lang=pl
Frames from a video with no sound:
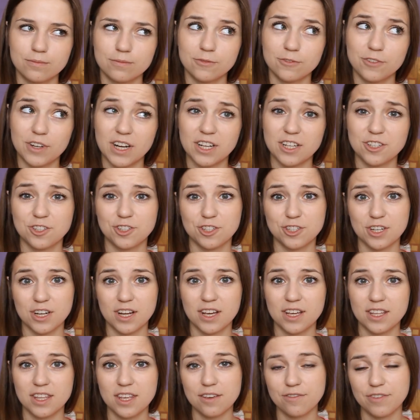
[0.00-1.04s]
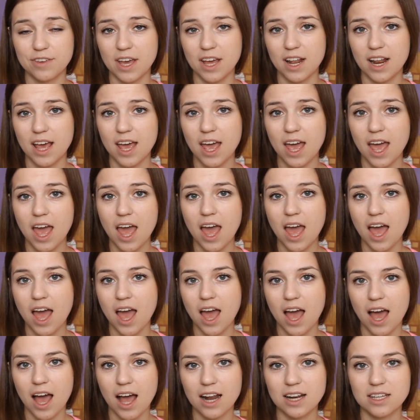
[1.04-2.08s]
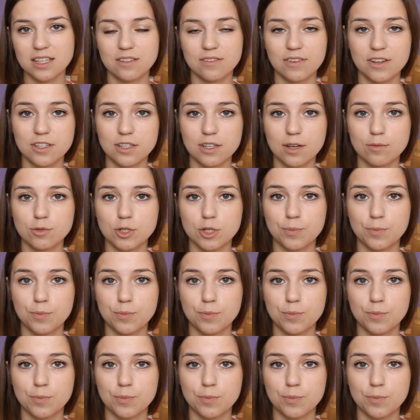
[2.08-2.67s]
wręcz, że niewiele, ale stwierdziłam,